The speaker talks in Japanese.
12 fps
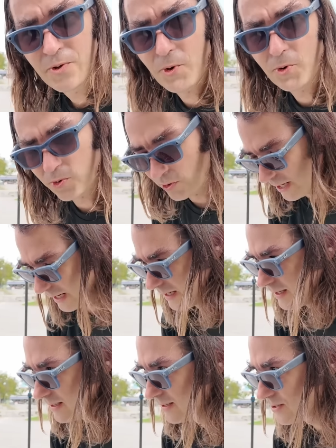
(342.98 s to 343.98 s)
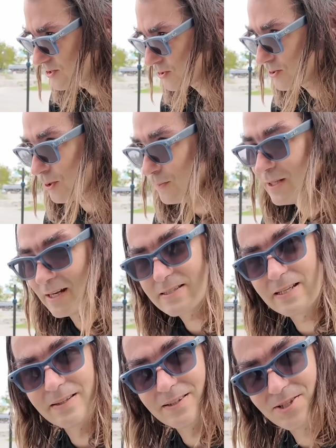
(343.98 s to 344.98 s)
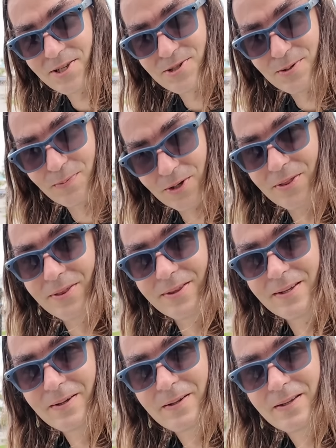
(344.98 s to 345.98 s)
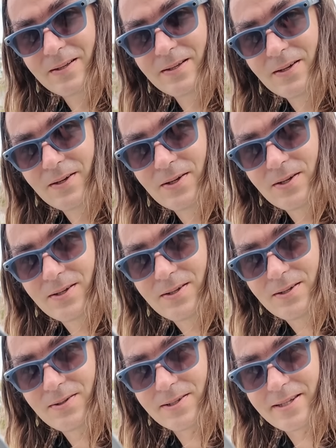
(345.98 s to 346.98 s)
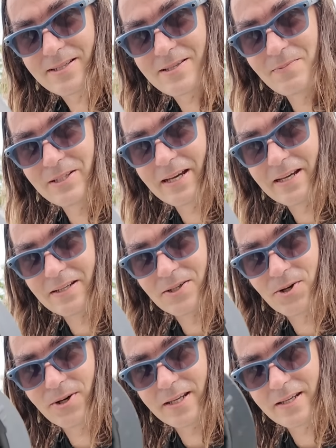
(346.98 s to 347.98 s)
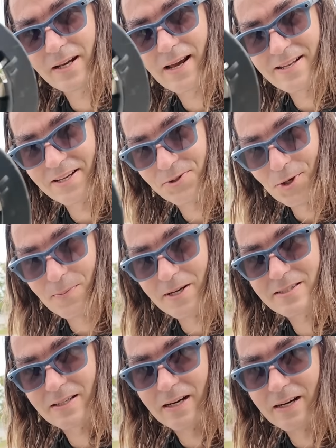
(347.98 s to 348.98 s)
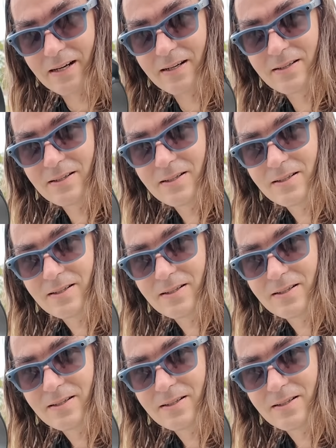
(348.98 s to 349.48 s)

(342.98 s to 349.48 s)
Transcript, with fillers: ここね、ちょっと皆さんに質問。私みたいにこれ嫌いな人いますか？